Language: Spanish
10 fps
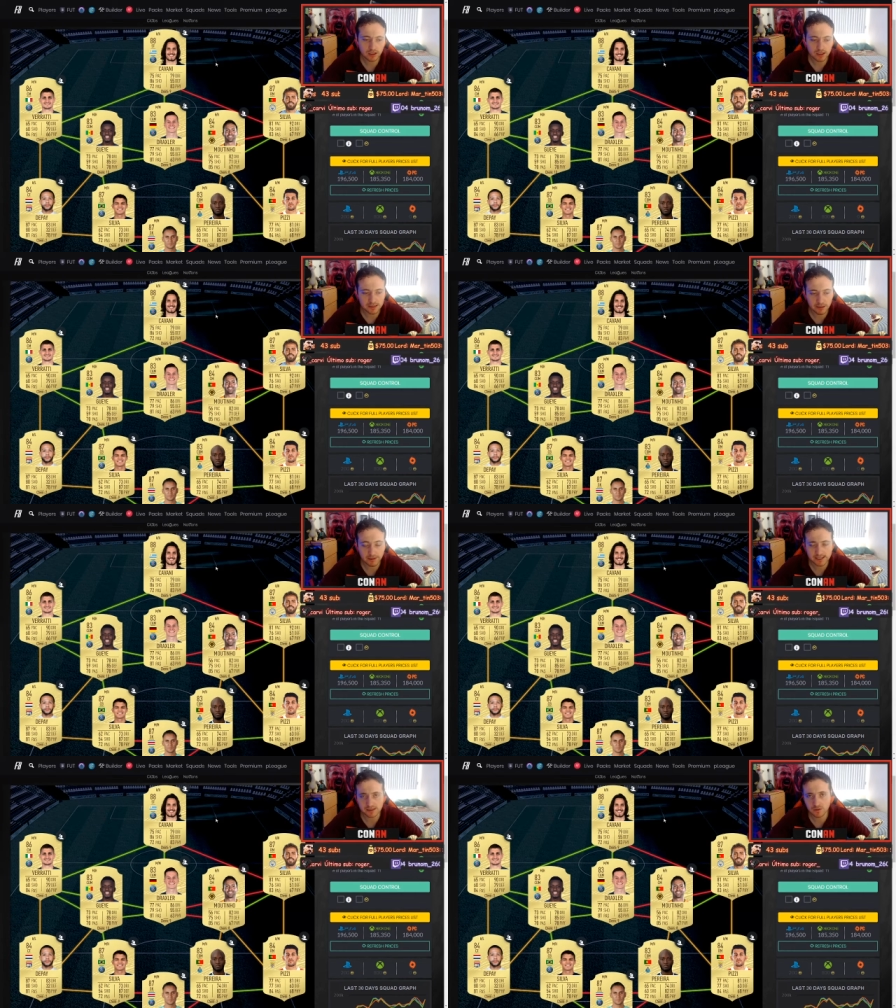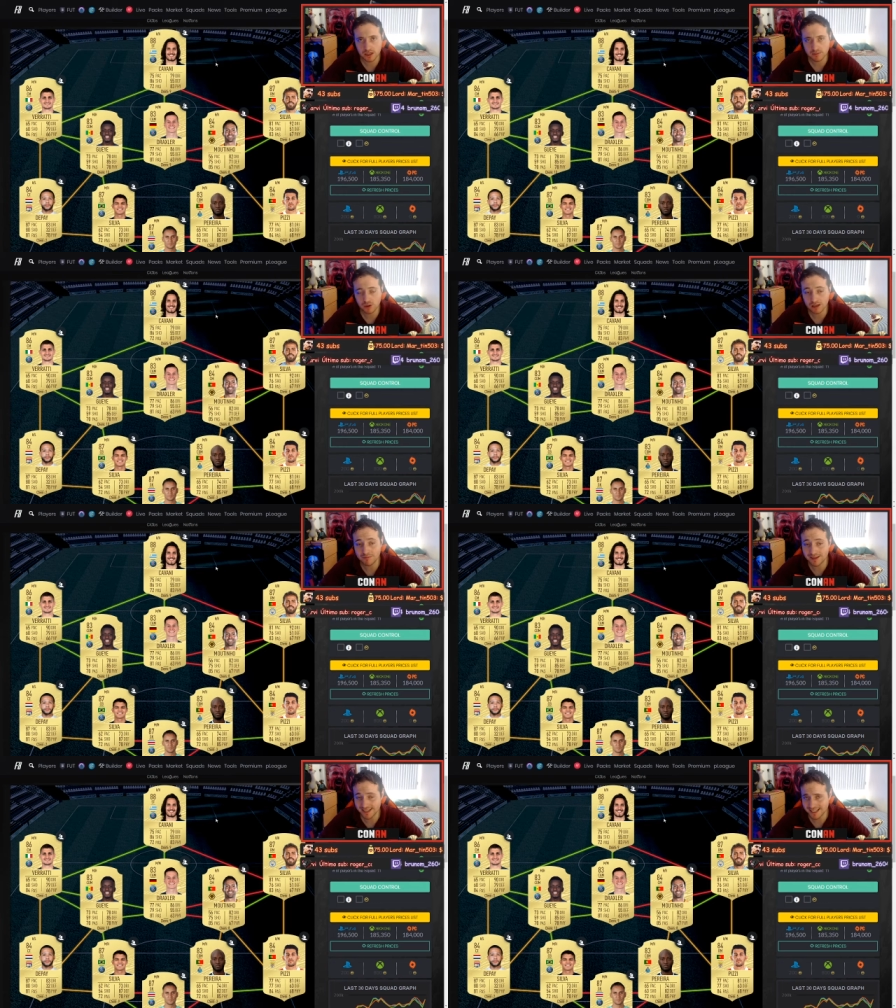es que veas en tu equipo qué
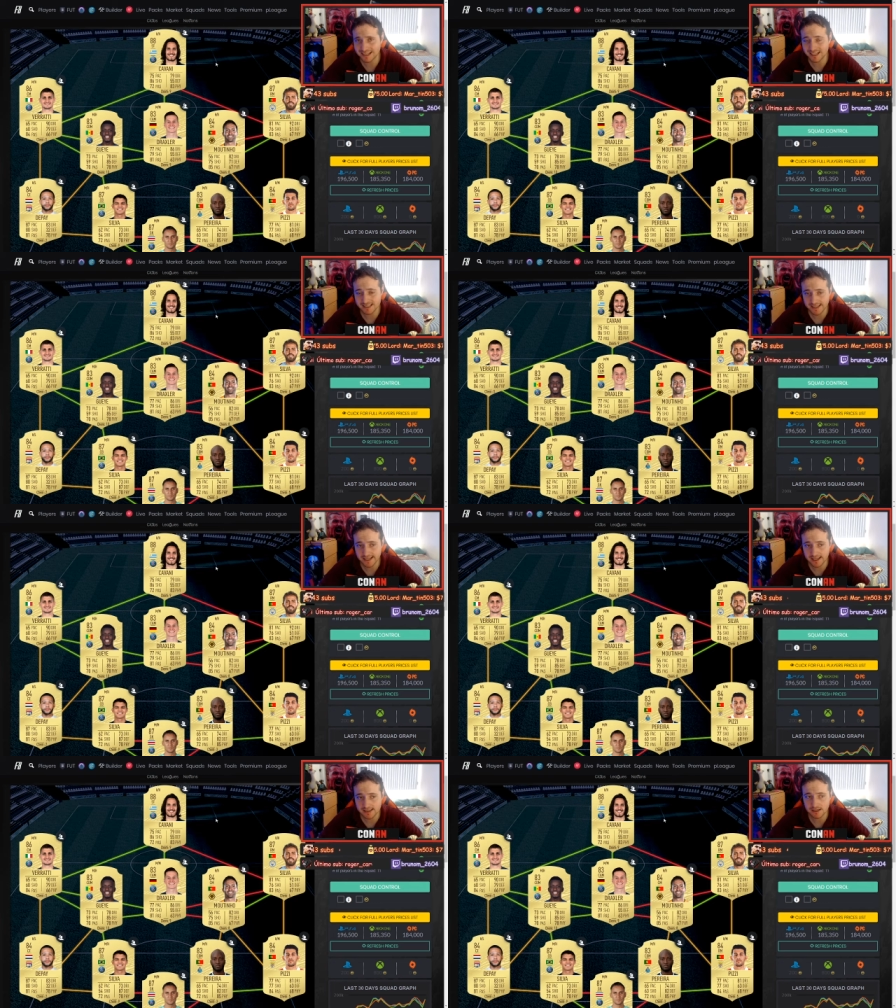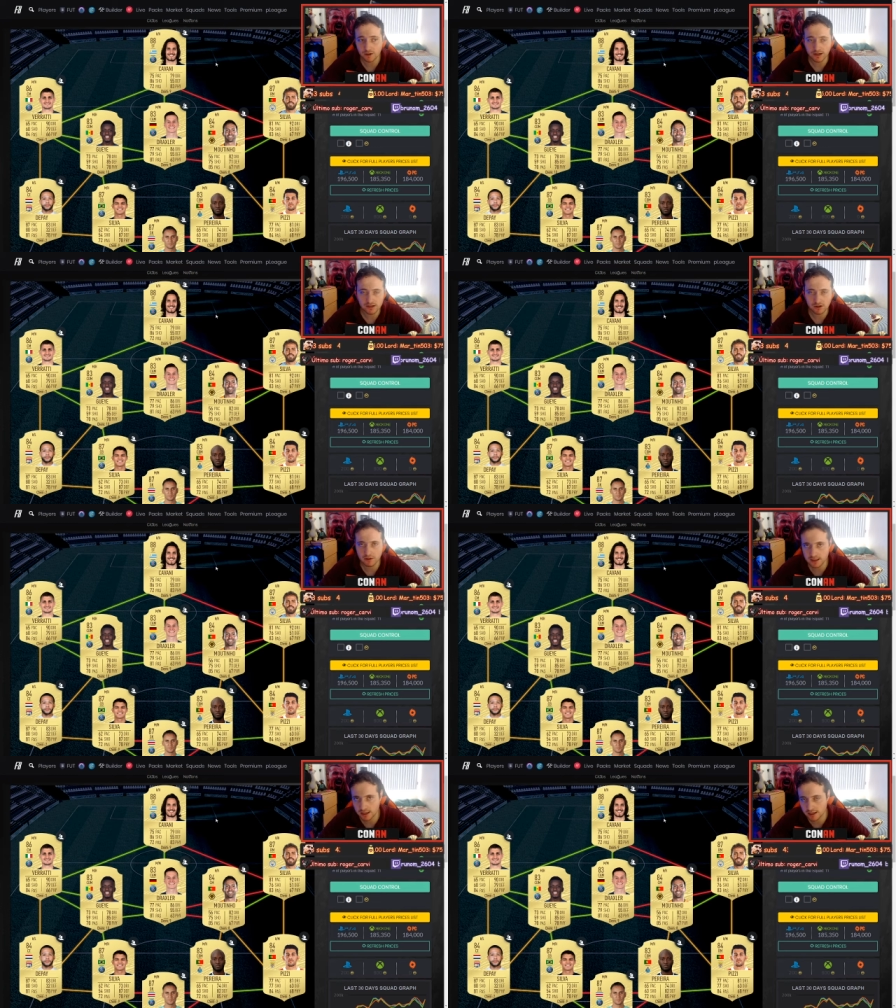medias altas tengas y con eso
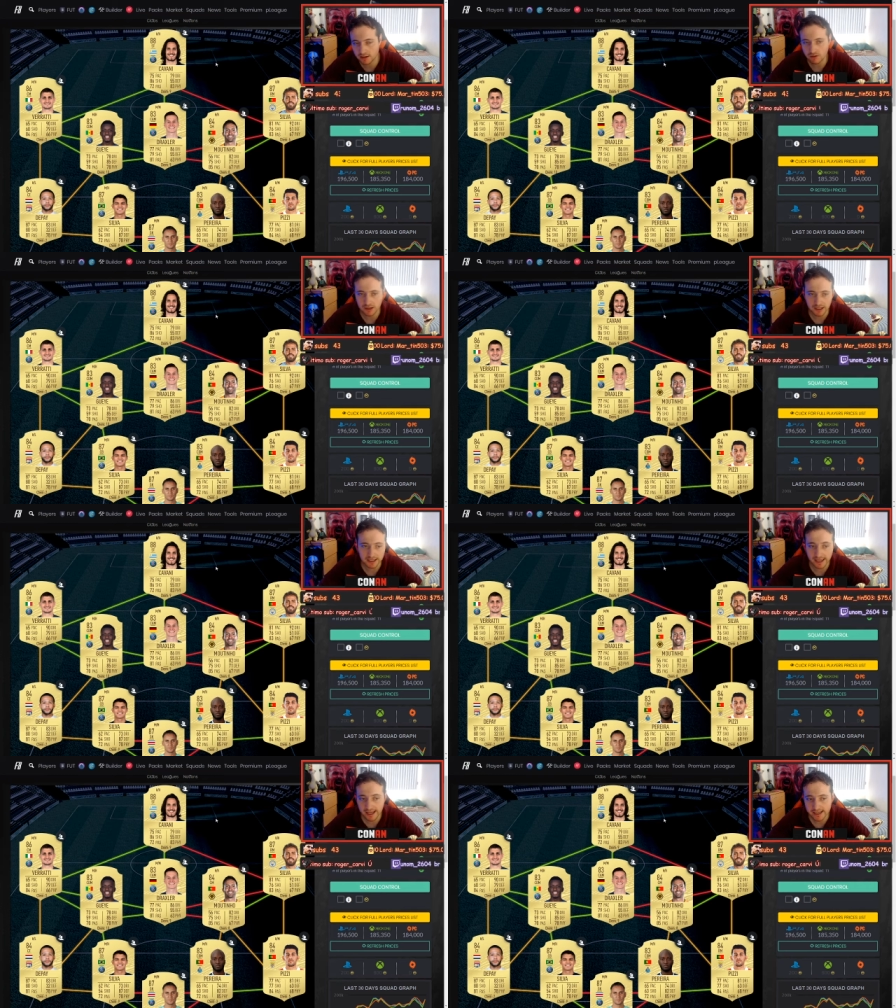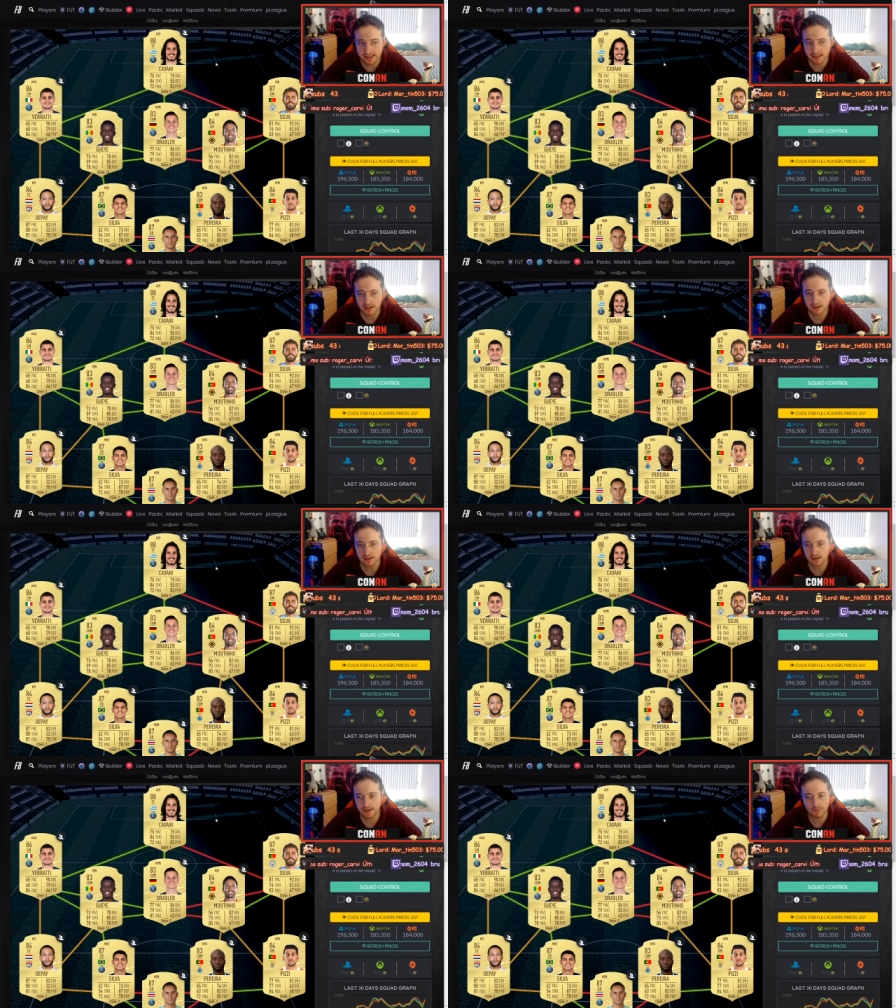vete dando ideas
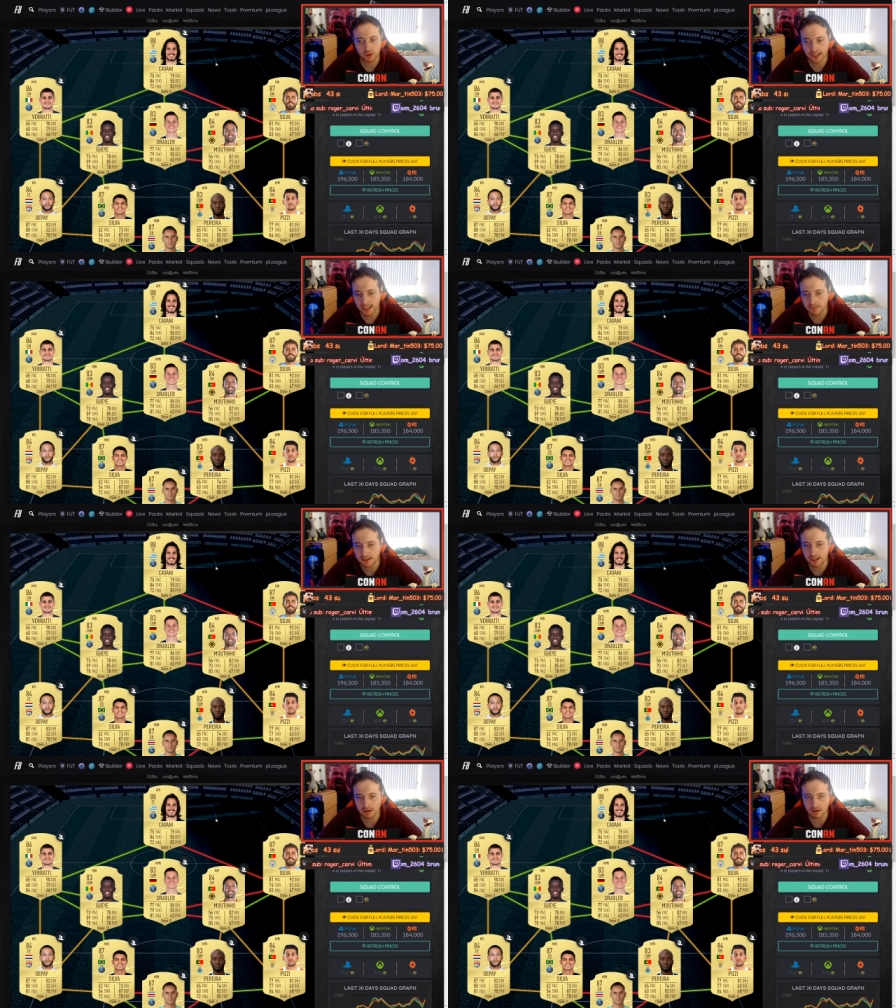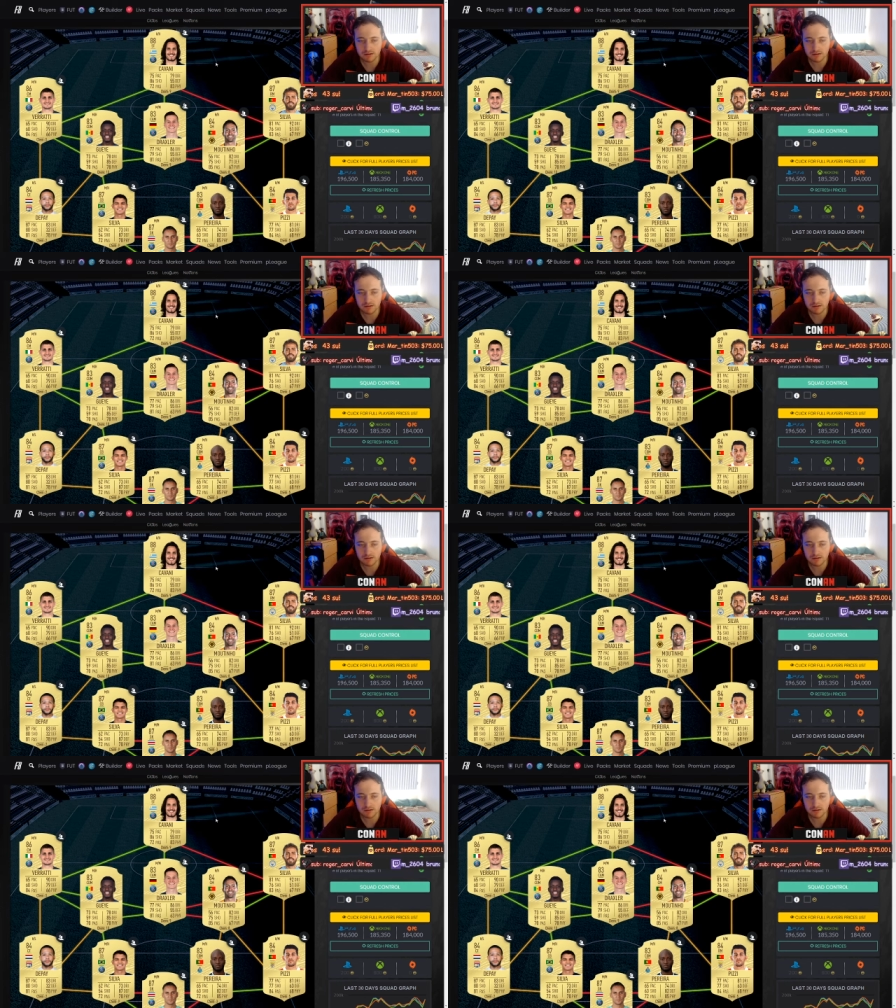y pone química, ¿no?